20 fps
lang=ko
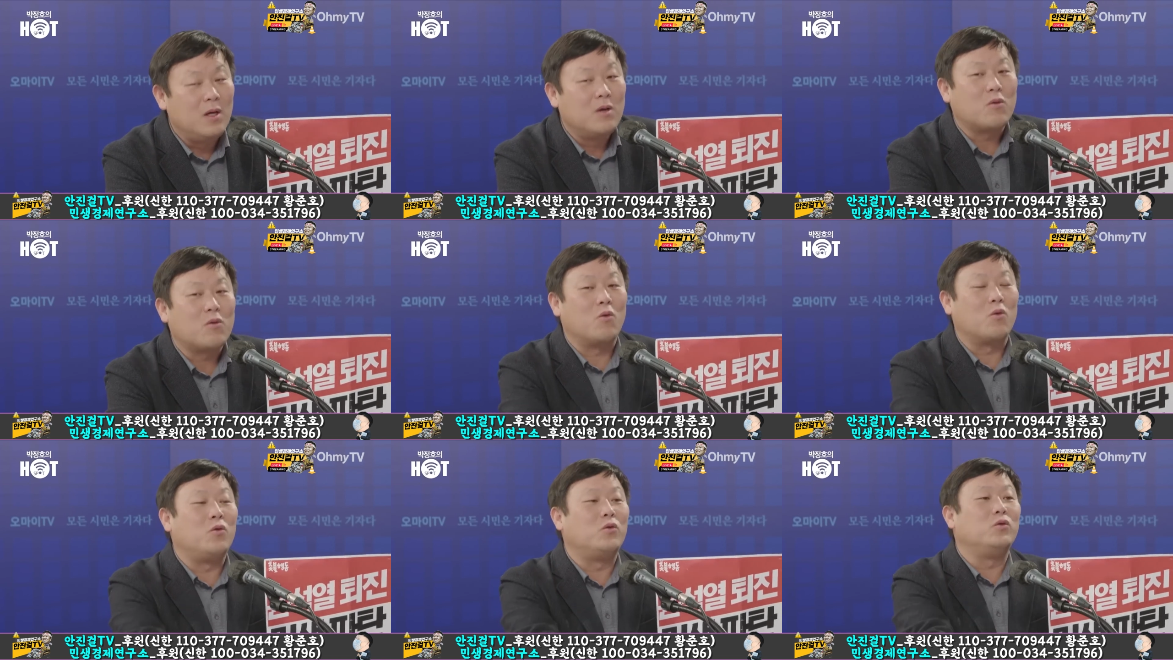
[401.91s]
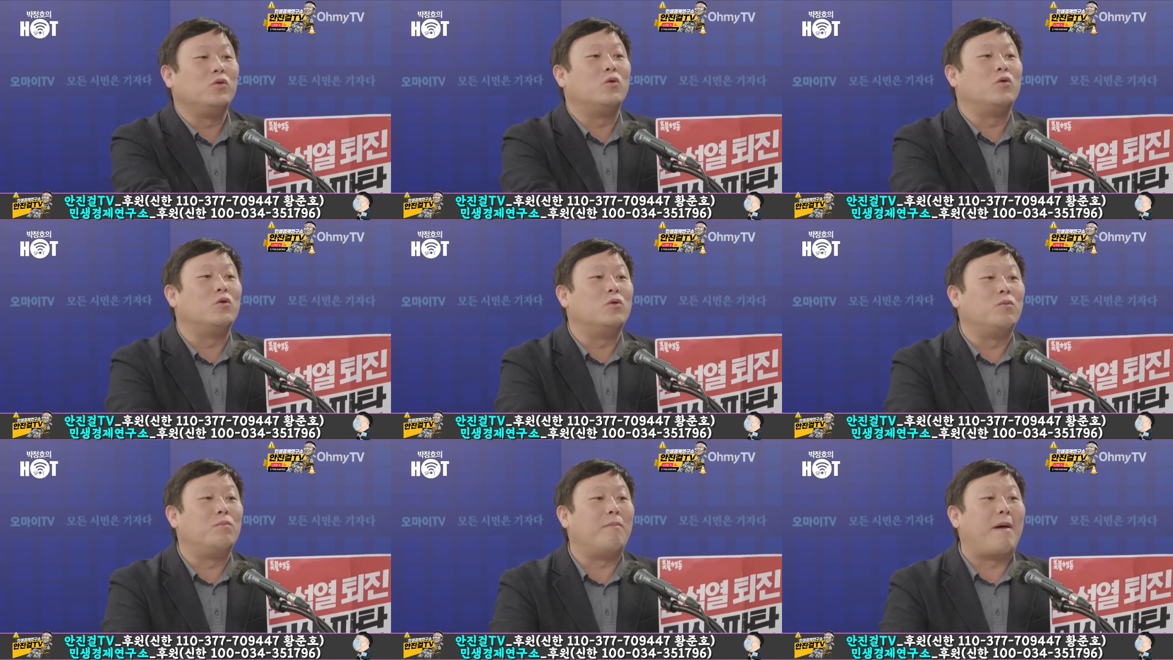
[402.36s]

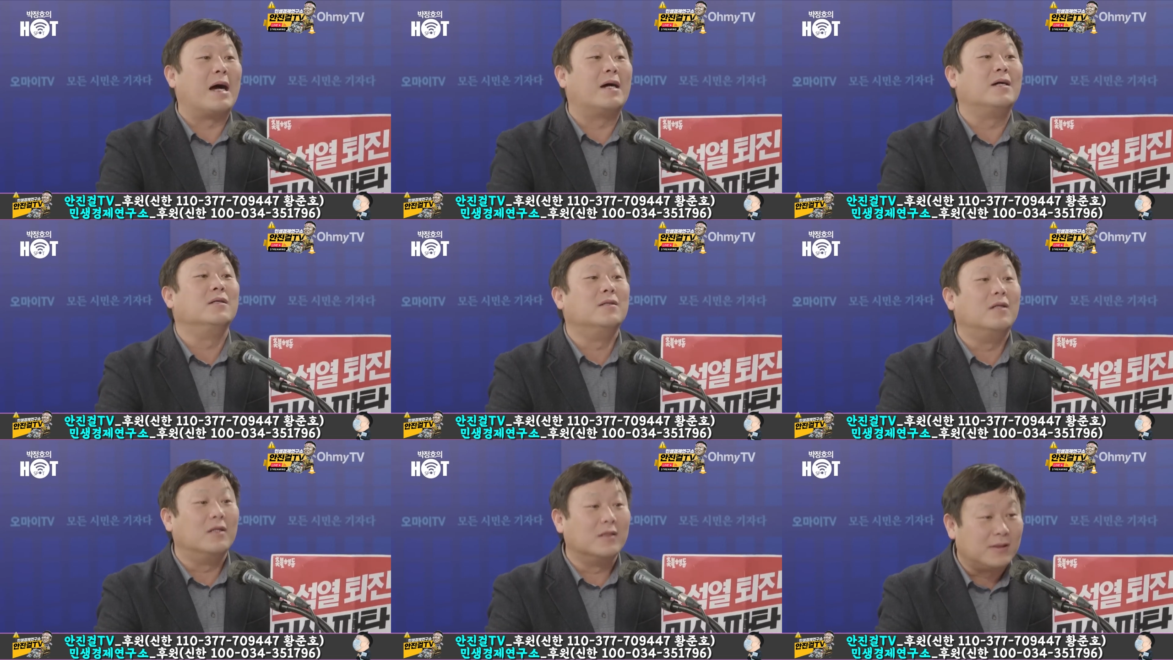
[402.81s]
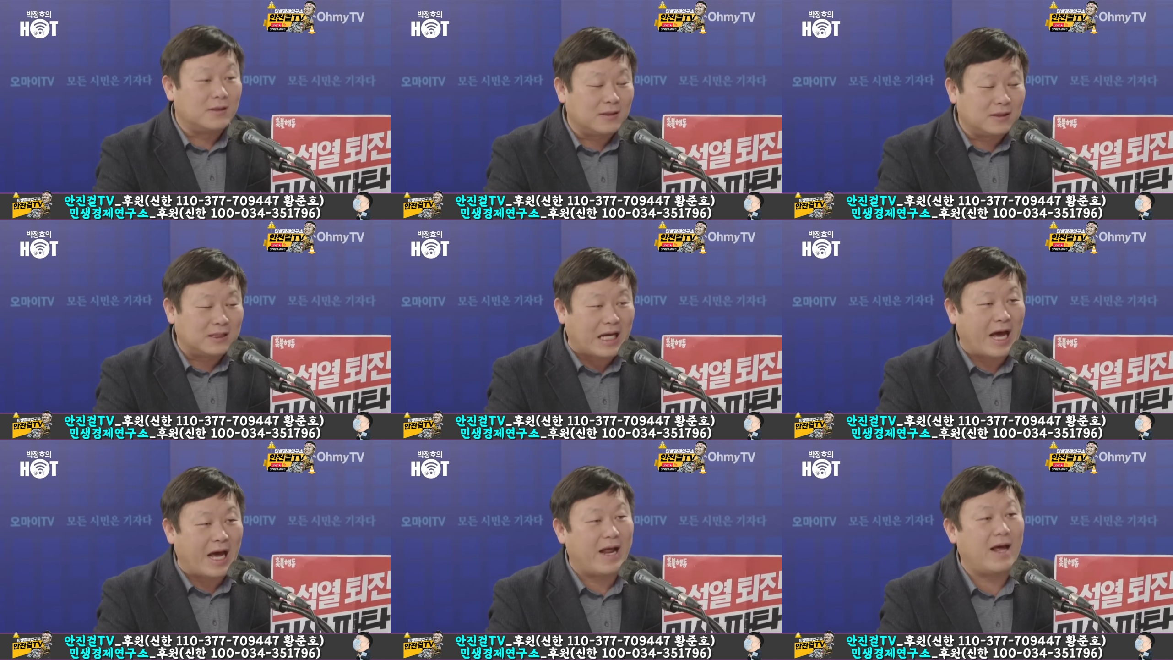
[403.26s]
공공요금 막은
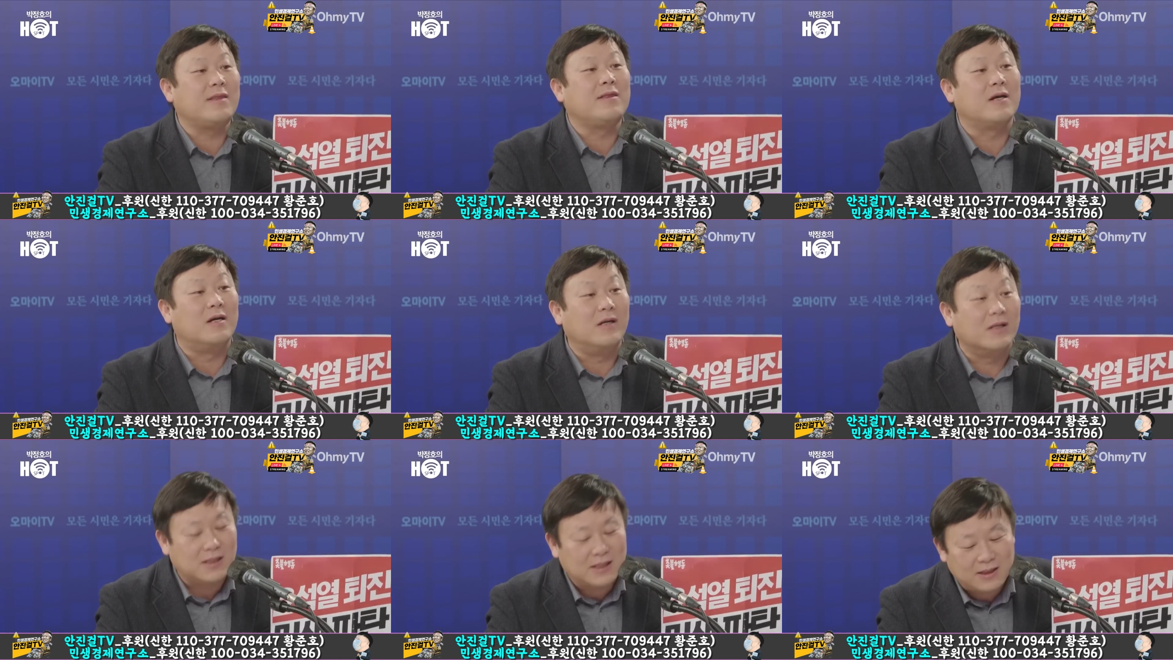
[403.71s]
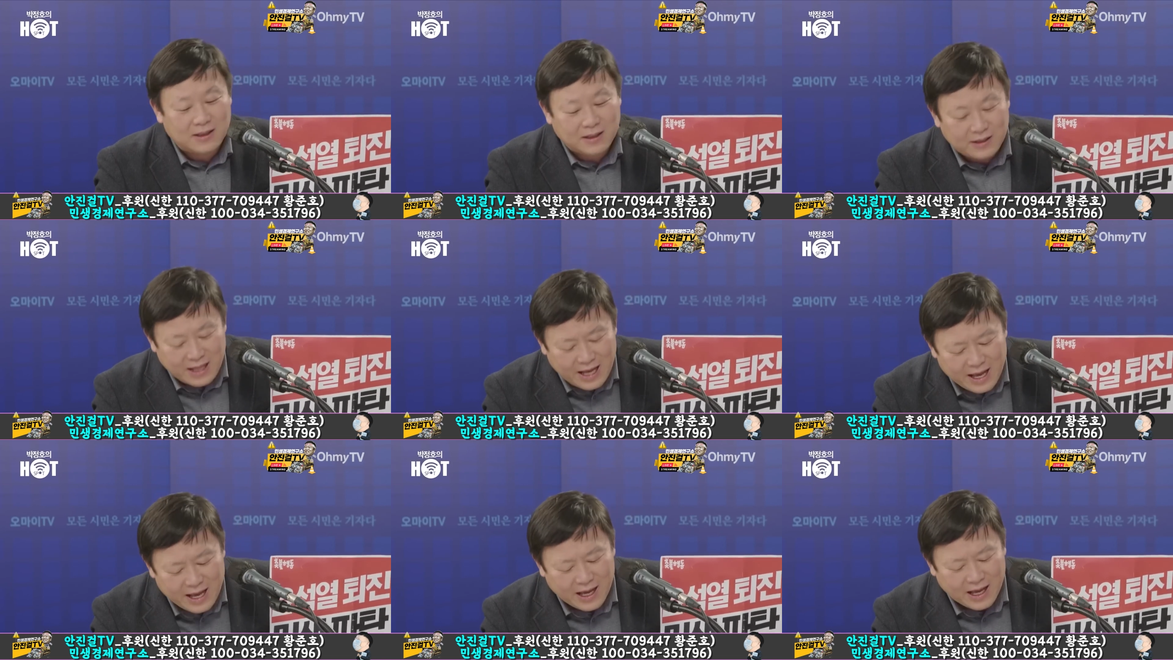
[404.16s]
것은 잘한
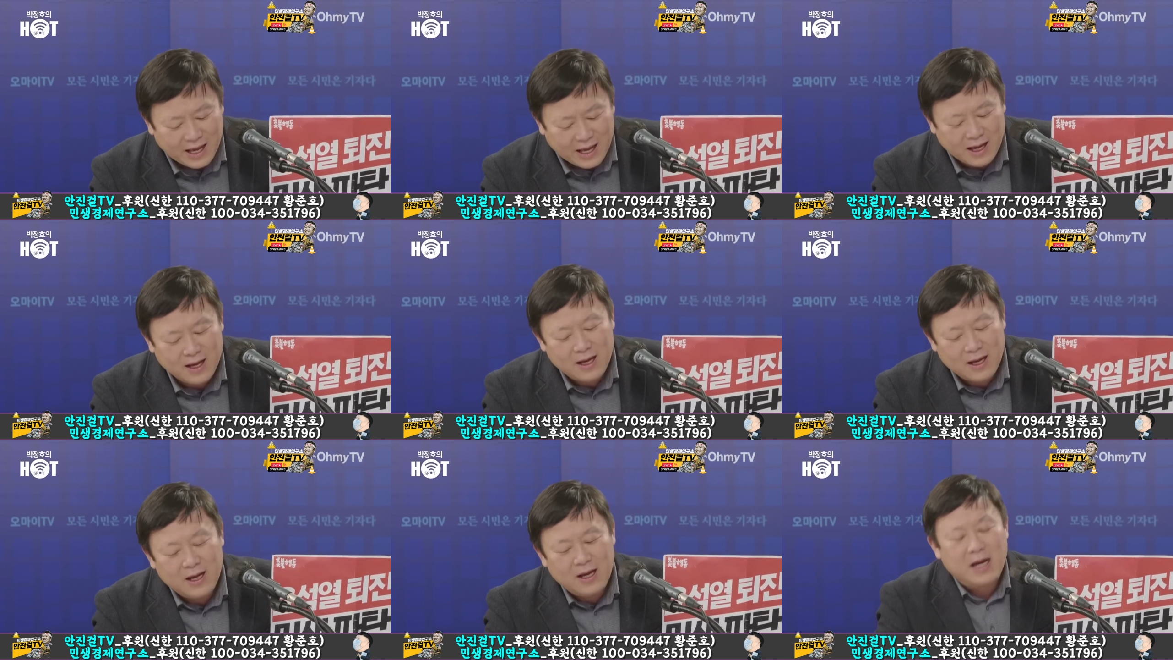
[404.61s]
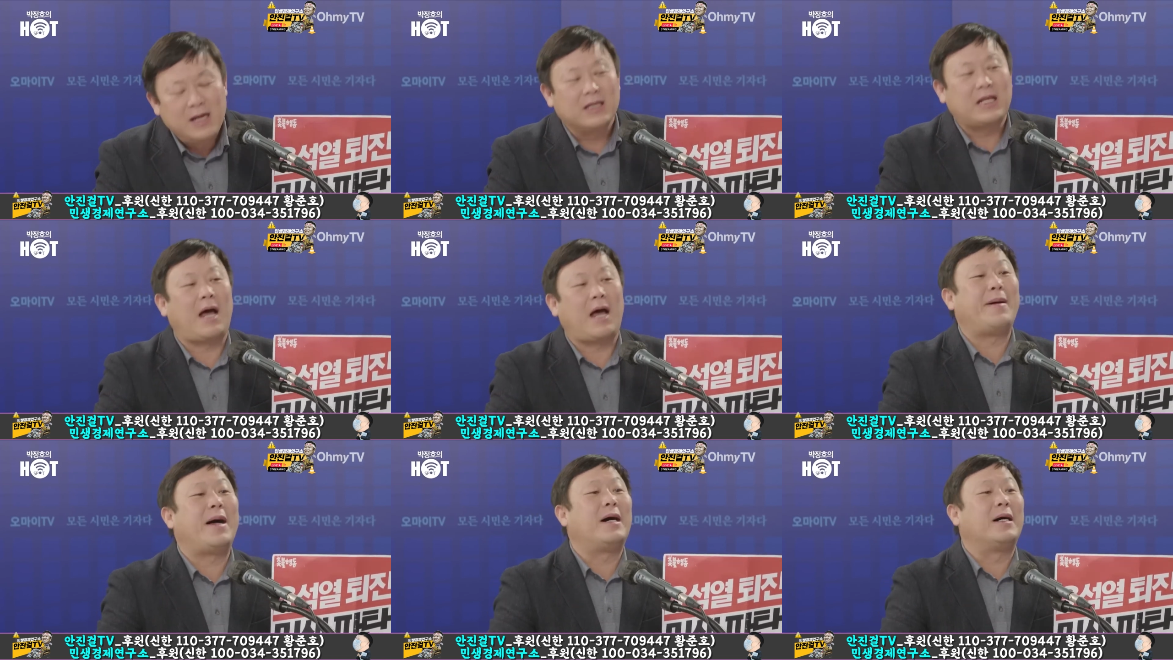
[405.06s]
것인데 네.
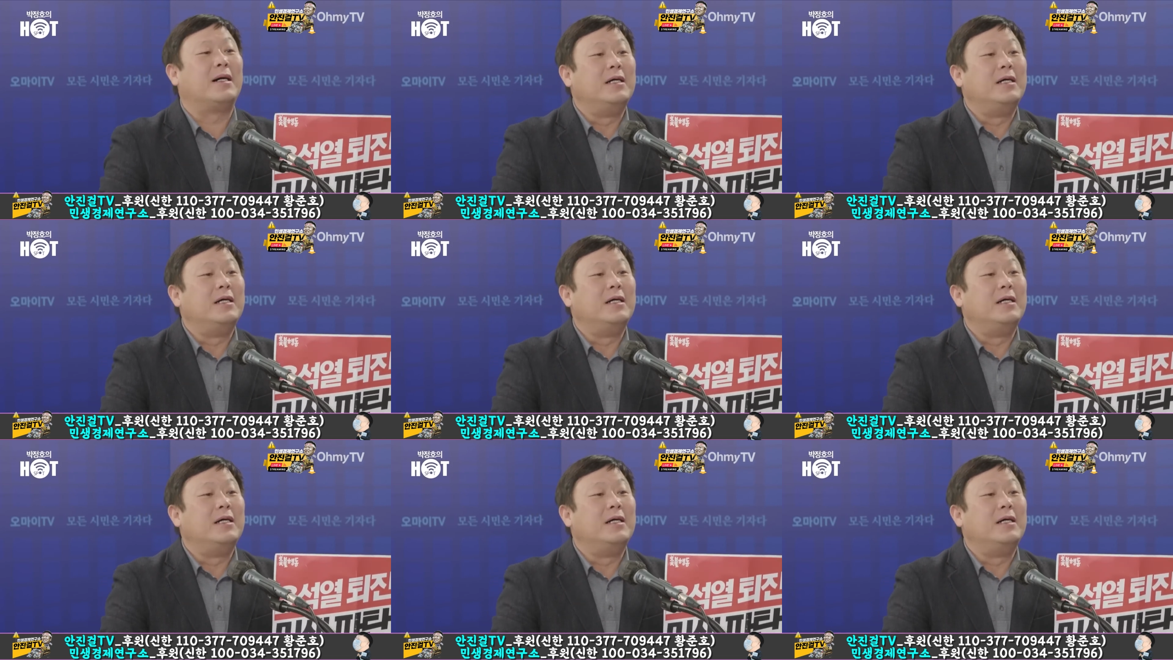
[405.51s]
다만